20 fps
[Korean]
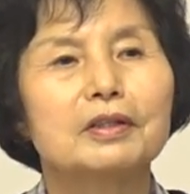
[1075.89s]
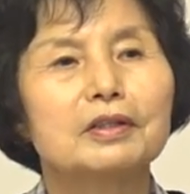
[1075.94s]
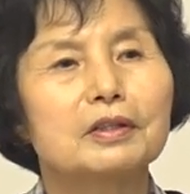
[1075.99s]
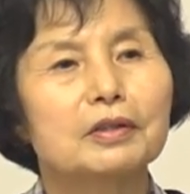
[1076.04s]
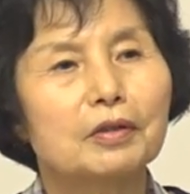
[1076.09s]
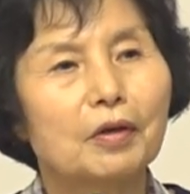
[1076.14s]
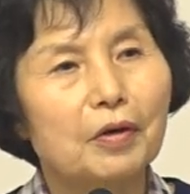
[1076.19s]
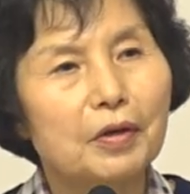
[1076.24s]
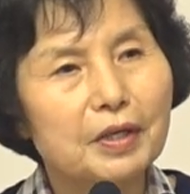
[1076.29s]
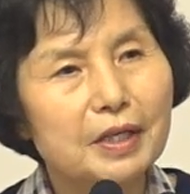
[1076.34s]

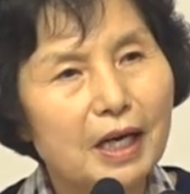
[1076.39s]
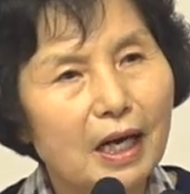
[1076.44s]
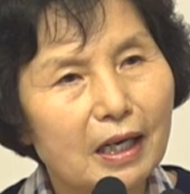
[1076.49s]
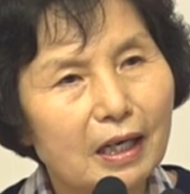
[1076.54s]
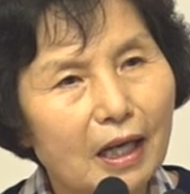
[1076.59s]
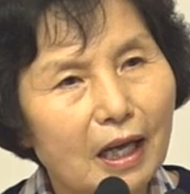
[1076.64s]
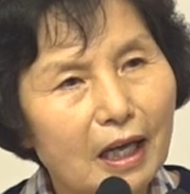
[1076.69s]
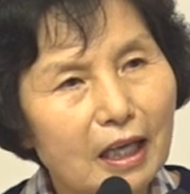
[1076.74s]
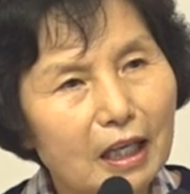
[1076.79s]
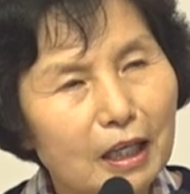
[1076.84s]
너희
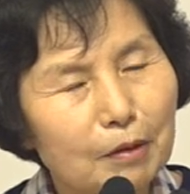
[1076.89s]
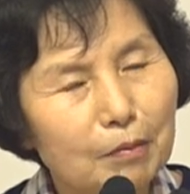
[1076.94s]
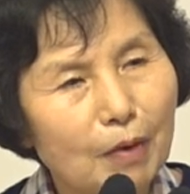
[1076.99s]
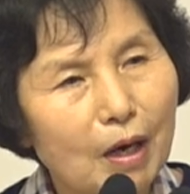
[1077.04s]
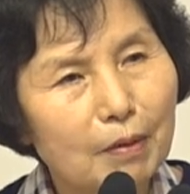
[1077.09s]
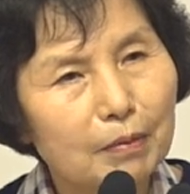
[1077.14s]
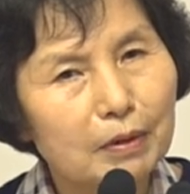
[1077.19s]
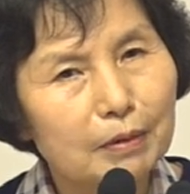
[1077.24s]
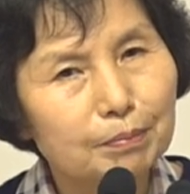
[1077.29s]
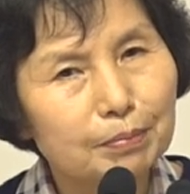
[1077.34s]
안에 이
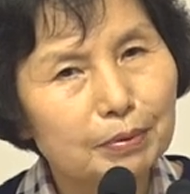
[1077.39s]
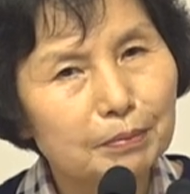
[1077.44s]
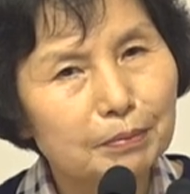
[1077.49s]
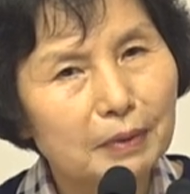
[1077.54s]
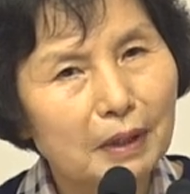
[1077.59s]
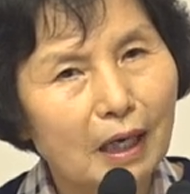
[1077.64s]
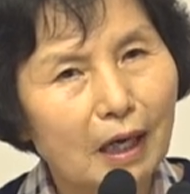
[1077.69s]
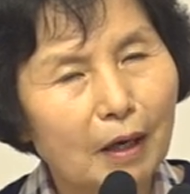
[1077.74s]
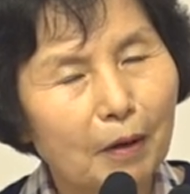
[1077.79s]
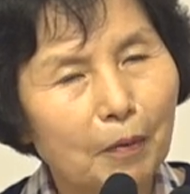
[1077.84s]
마음을
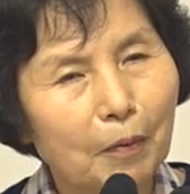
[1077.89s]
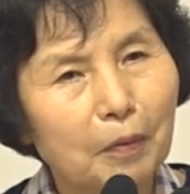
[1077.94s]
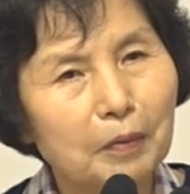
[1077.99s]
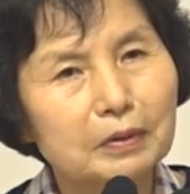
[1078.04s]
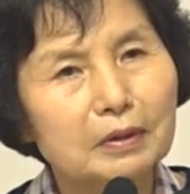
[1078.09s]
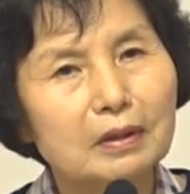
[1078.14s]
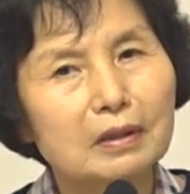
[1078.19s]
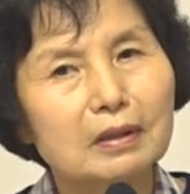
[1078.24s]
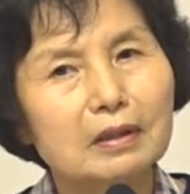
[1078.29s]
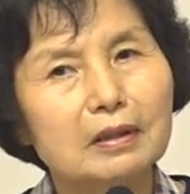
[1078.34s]
품으라
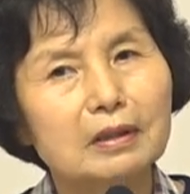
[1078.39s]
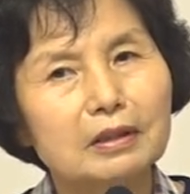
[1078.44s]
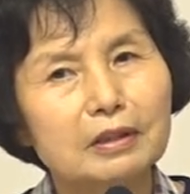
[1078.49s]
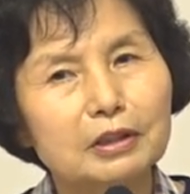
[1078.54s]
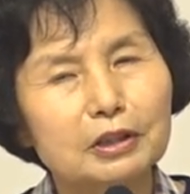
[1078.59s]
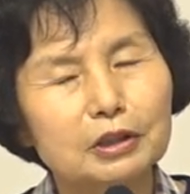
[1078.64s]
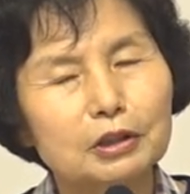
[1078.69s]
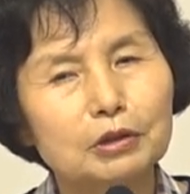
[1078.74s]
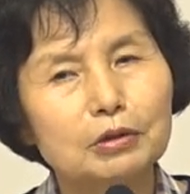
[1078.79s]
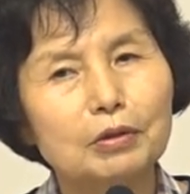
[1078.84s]
곧
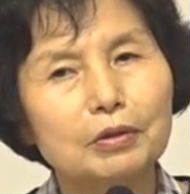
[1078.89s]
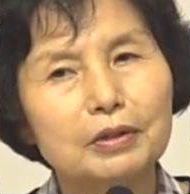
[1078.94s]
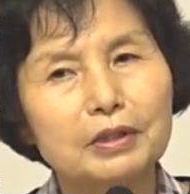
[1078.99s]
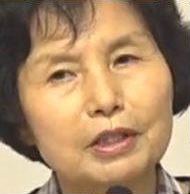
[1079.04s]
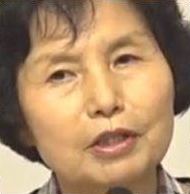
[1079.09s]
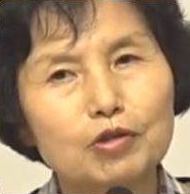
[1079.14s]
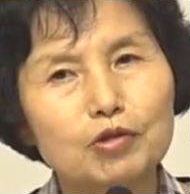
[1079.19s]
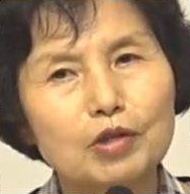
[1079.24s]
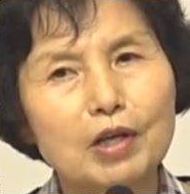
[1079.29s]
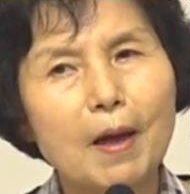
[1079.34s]
그리스도
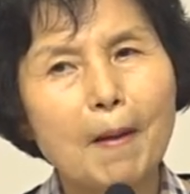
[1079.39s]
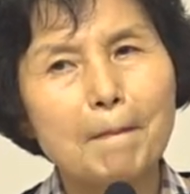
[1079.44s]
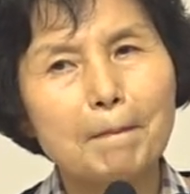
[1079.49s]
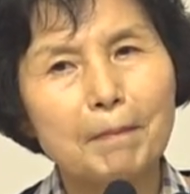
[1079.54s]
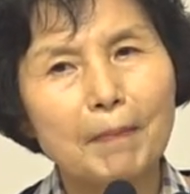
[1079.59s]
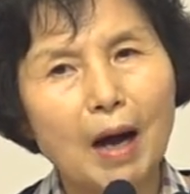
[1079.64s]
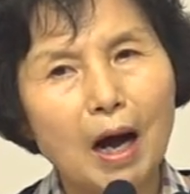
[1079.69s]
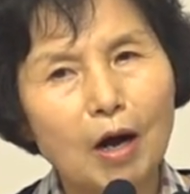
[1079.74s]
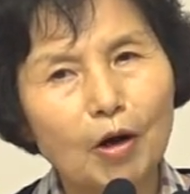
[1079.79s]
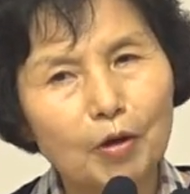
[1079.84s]
예수의
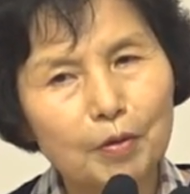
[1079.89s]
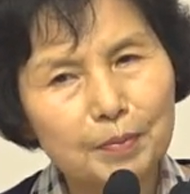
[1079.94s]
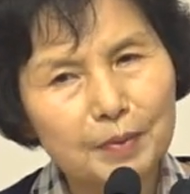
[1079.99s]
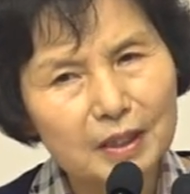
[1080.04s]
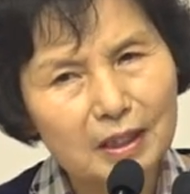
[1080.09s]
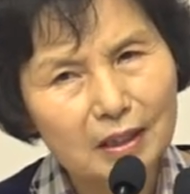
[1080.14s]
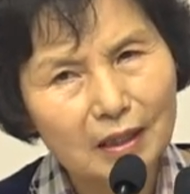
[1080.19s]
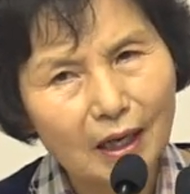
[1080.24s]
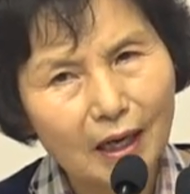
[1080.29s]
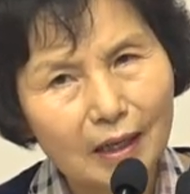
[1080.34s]

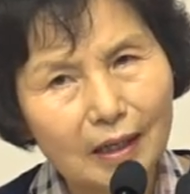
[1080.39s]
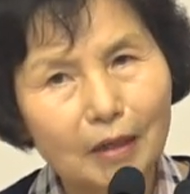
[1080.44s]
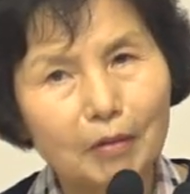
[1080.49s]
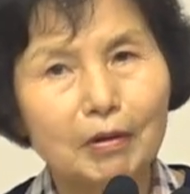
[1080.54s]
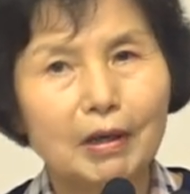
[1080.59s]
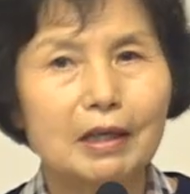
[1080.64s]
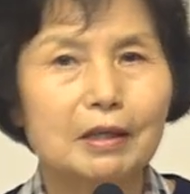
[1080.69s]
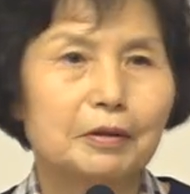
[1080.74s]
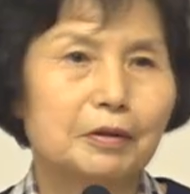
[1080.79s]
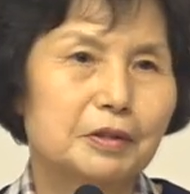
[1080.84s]
마음이니라 하라고
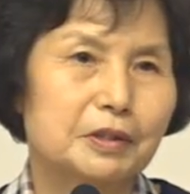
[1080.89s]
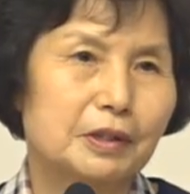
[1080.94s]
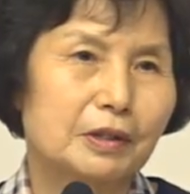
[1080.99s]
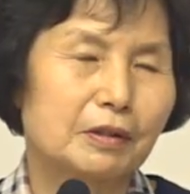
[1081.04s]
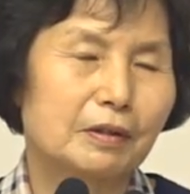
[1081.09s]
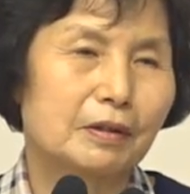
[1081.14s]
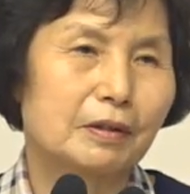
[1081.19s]
하는 것이.